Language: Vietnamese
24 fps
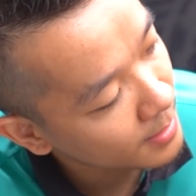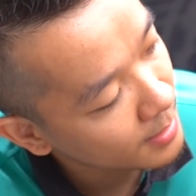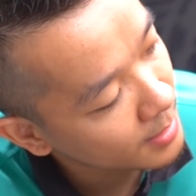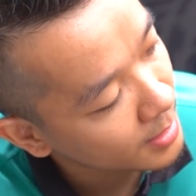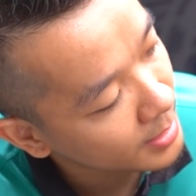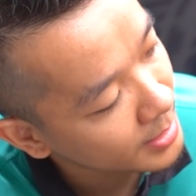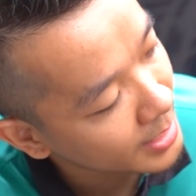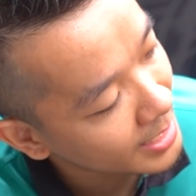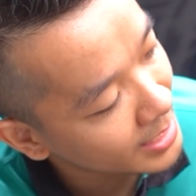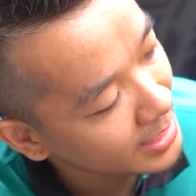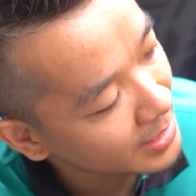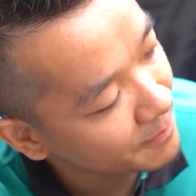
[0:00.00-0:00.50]

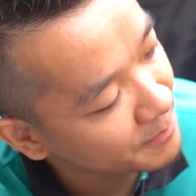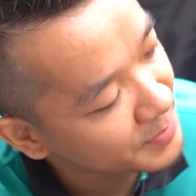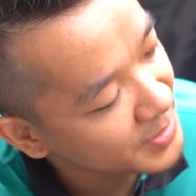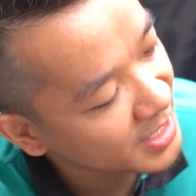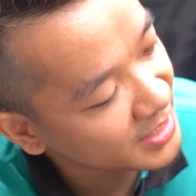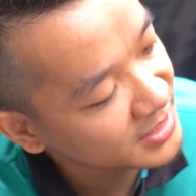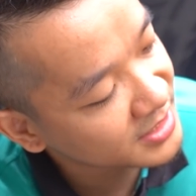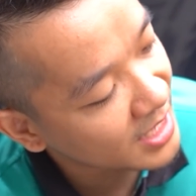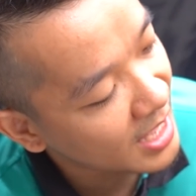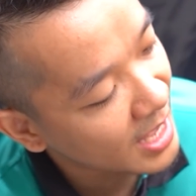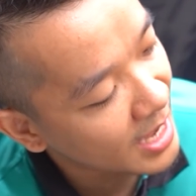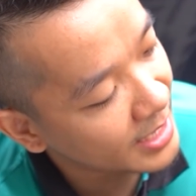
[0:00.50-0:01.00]
Ở đây là pê
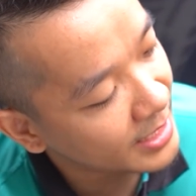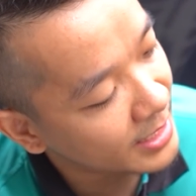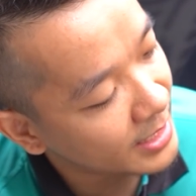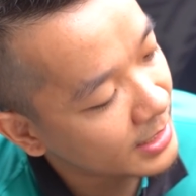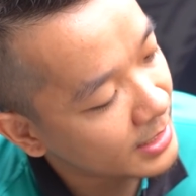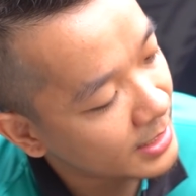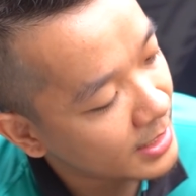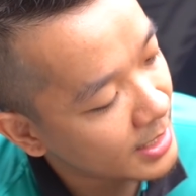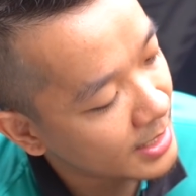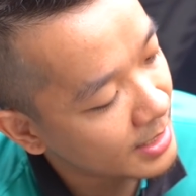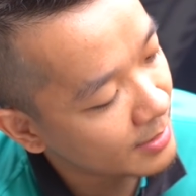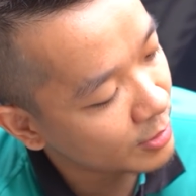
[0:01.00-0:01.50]
ét i nè,
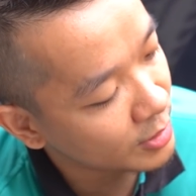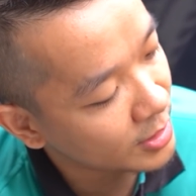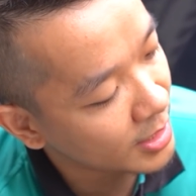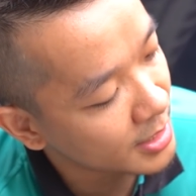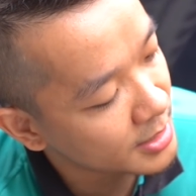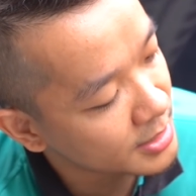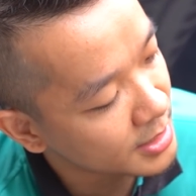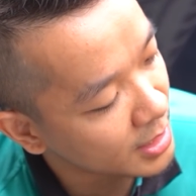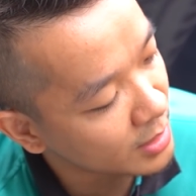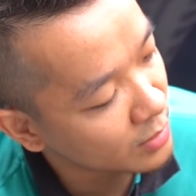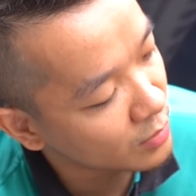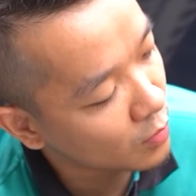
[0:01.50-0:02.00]
anh em có thể
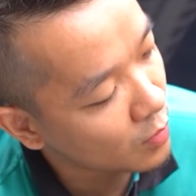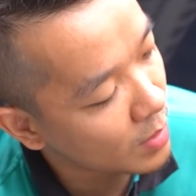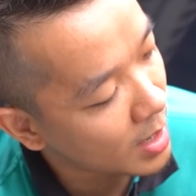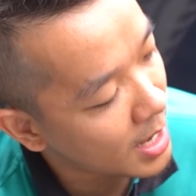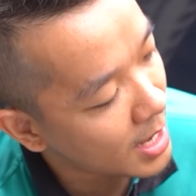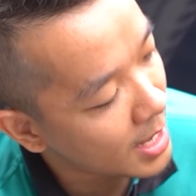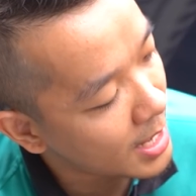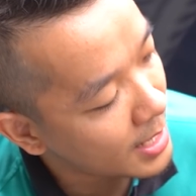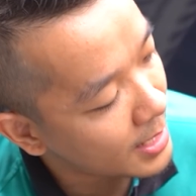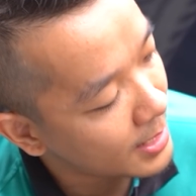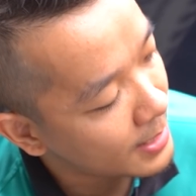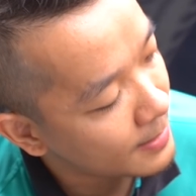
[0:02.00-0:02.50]
chỉnh
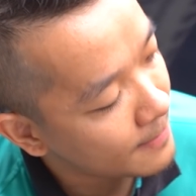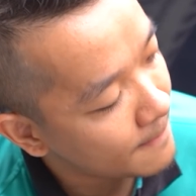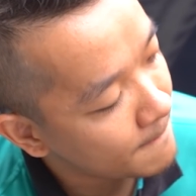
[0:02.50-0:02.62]
qua